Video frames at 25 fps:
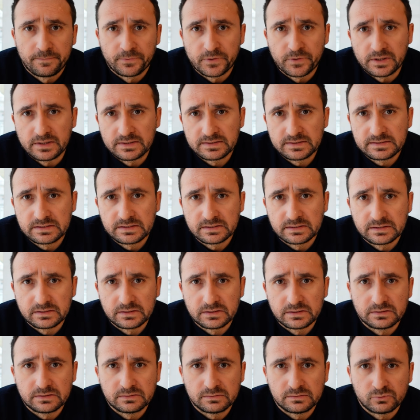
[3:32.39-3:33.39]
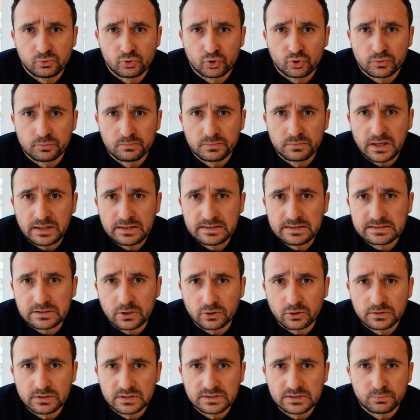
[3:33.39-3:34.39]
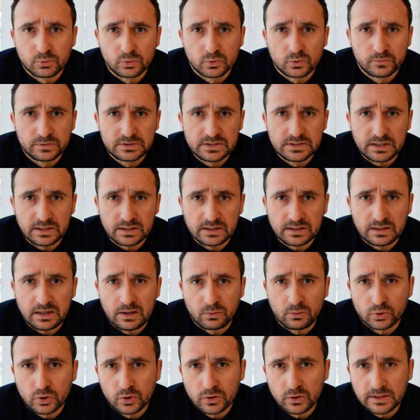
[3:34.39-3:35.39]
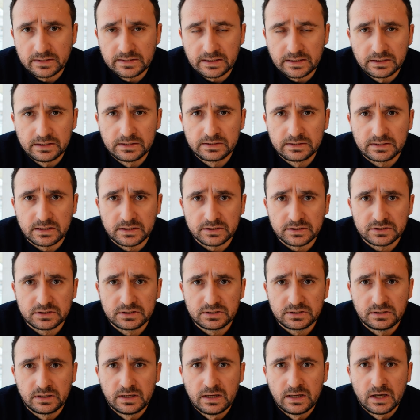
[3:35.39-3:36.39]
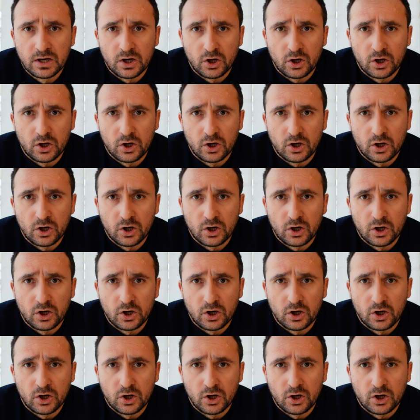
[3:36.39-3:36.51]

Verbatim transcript: to jest już mniej istotne z punktu widzenia autora takich treści.